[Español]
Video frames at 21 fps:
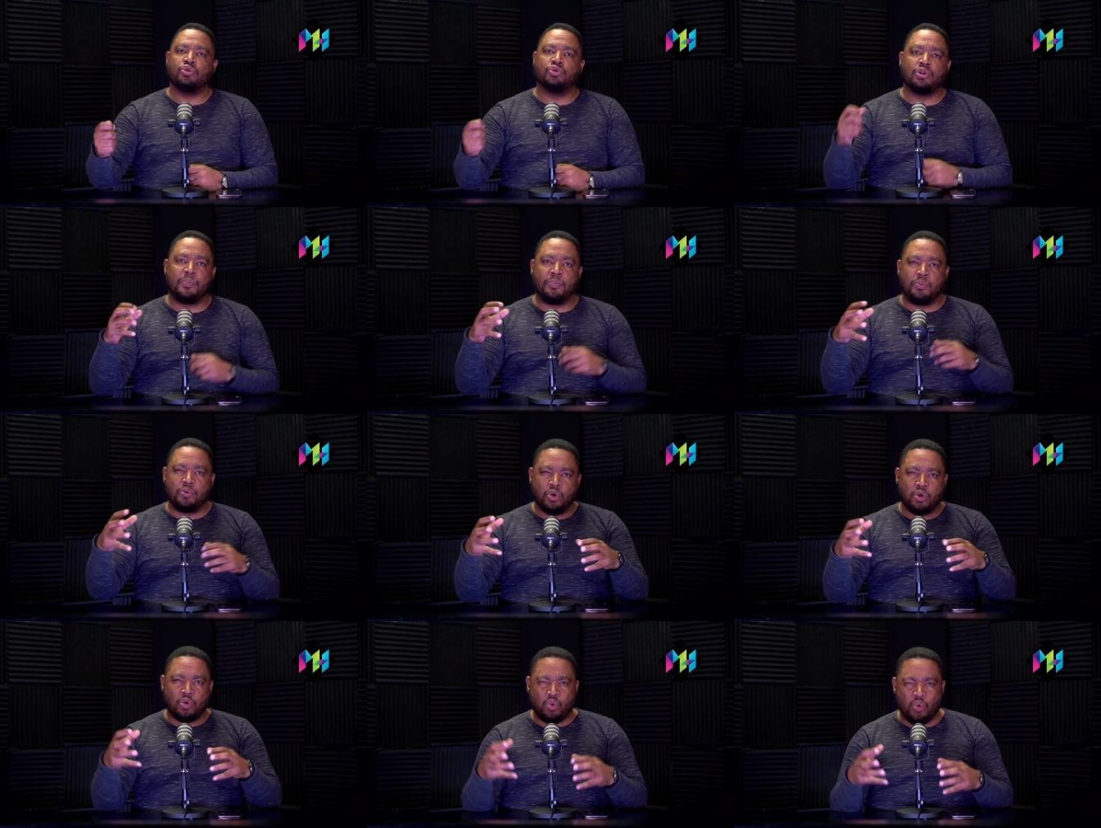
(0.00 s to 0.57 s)

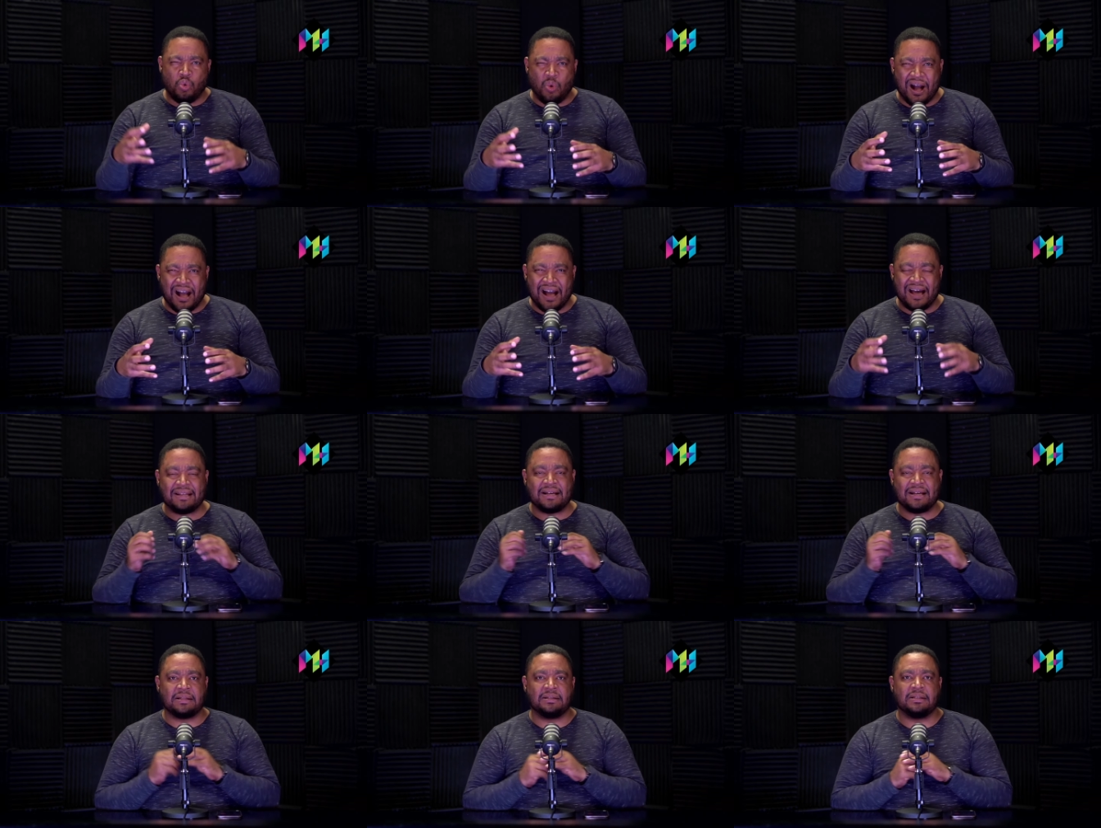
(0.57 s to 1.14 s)
no pudo
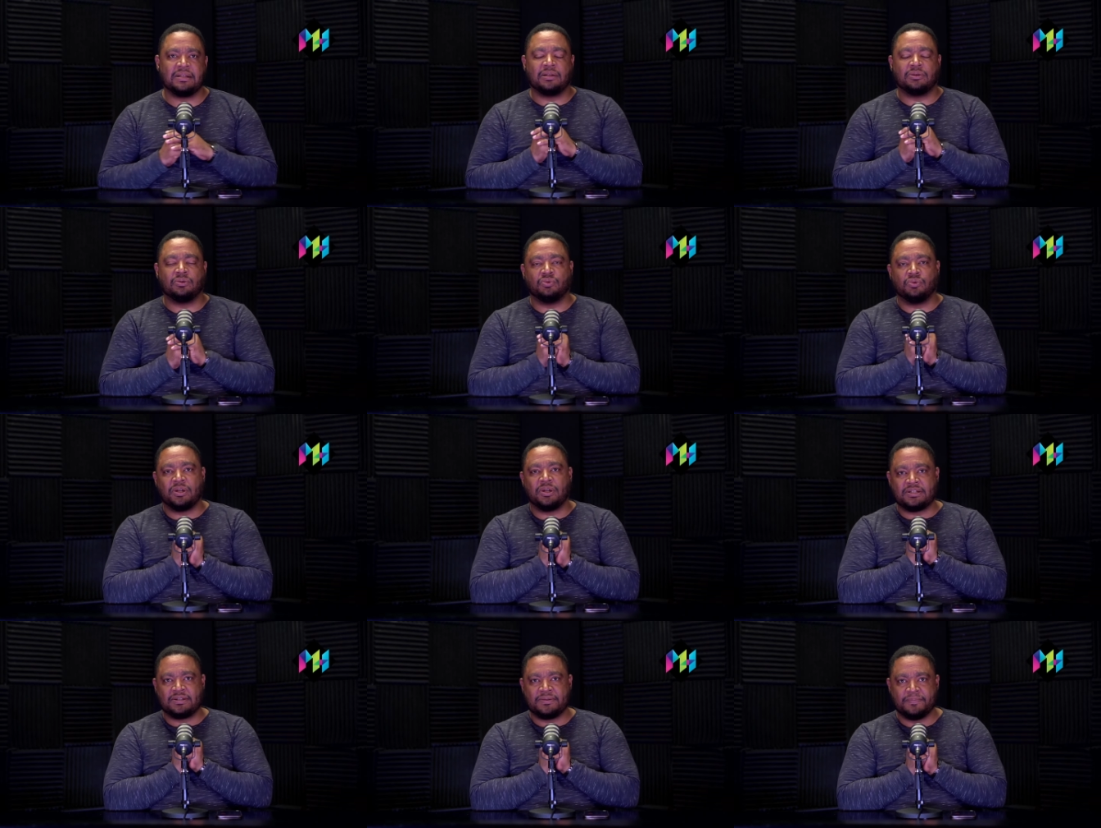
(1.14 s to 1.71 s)
cuajar
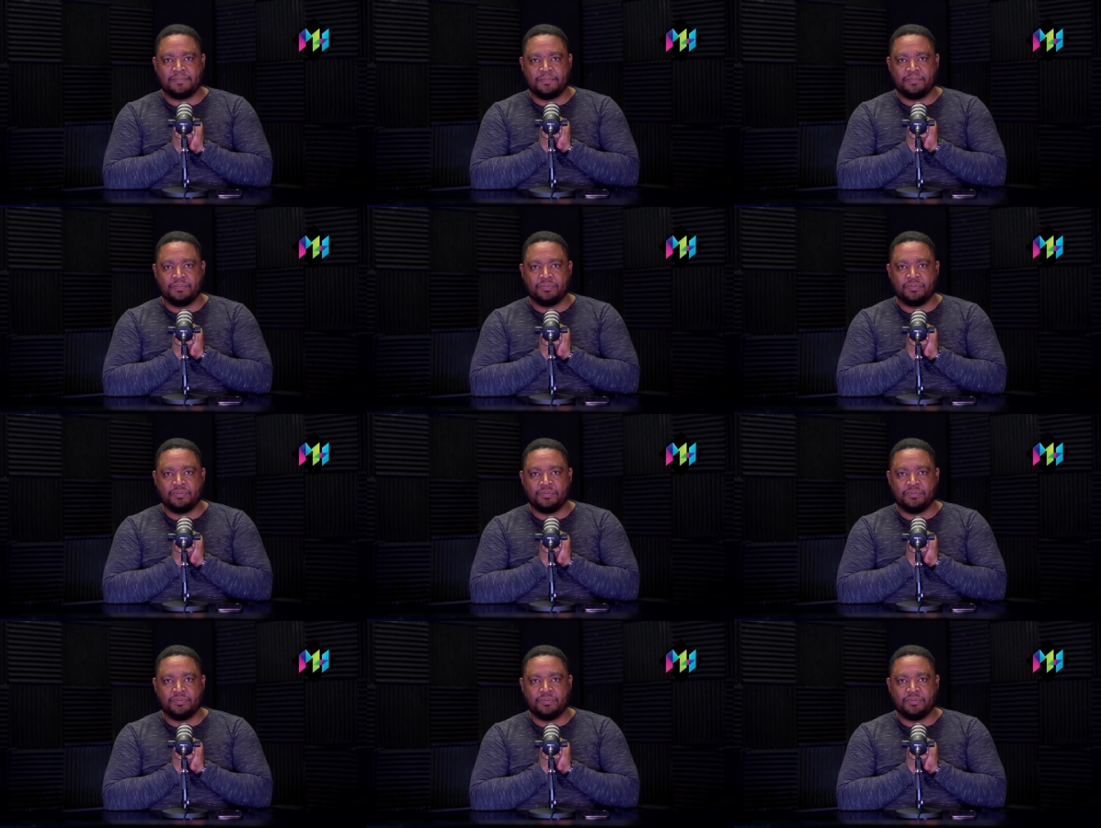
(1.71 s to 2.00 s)
candidaturas,